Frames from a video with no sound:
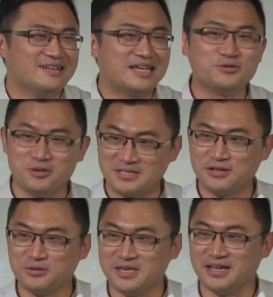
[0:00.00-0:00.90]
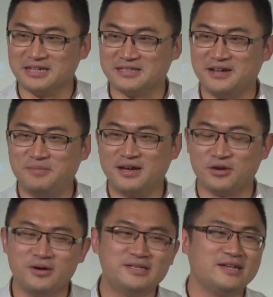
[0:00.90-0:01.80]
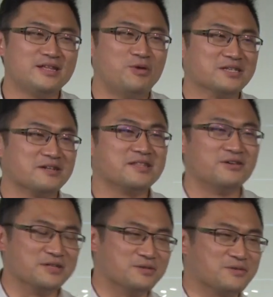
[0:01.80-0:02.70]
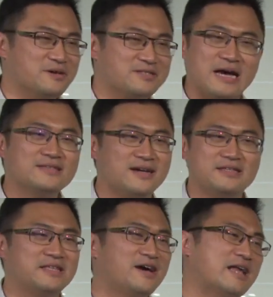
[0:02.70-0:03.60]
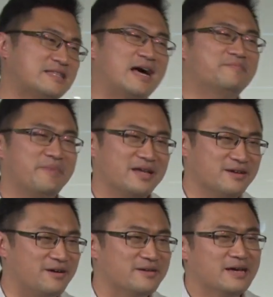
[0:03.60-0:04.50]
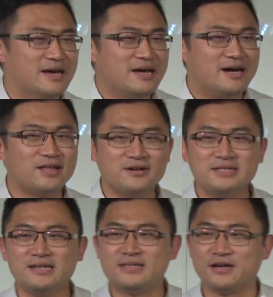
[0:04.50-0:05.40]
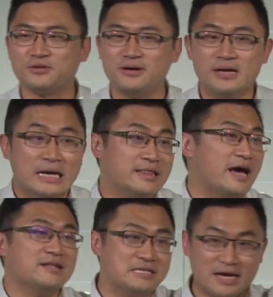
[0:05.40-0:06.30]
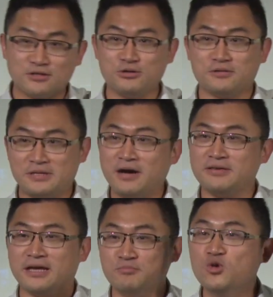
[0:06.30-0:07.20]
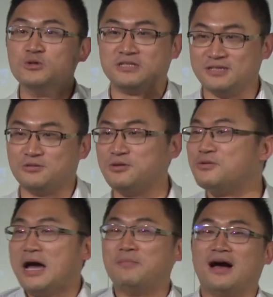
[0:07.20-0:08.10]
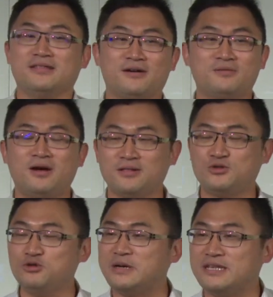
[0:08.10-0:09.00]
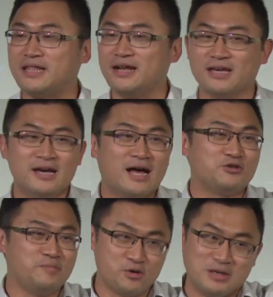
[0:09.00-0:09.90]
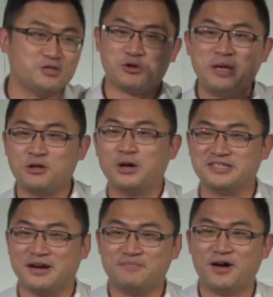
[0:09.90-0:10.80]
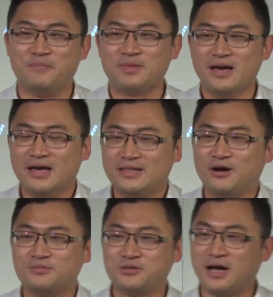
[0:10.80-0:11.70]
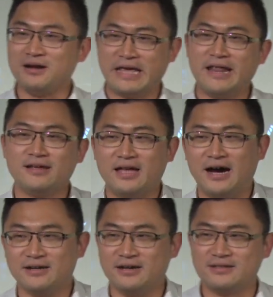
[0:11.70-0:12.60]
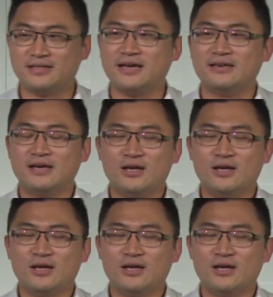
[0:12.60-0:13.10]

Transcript: 但是我上去演，你知道吗？有一天呢，王小利导演就说：“佳佳，你一定要来探班哈。”然后到了现场说：“来，你上去，你要演牧师。”我说：“我干嘛要？那你剧本在哪里？”他说：“没有关系，随便你乱讲。”好，那我们就到林良堂呢，在